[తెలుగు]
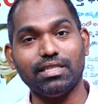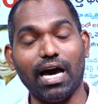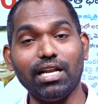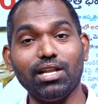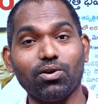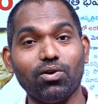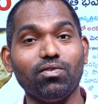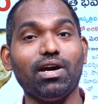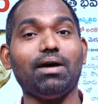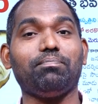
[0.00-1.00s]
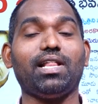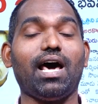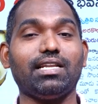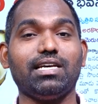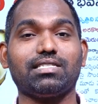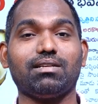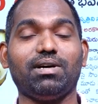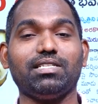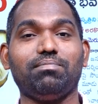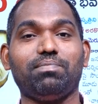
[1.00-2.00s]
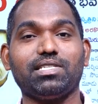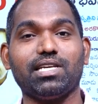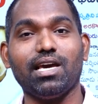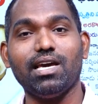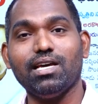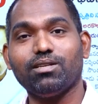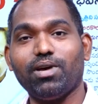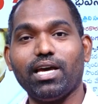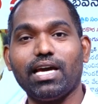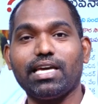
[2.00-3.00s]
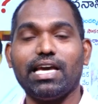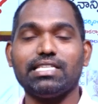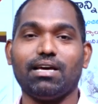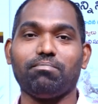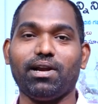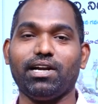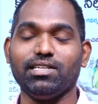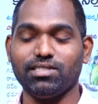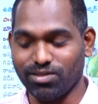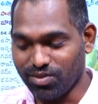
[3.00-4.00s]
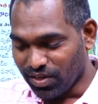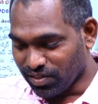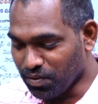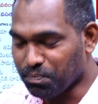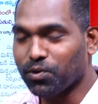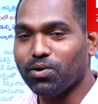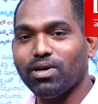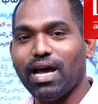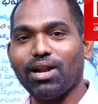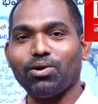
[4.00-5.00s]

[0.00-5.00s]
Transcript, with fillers: దాన్ని రెండు వేల పదహారు చేస్తామని చెప్పేసి స్వయంగా కేసీఆర్ ప్రకటించిండు ఇప్పుడు కూడా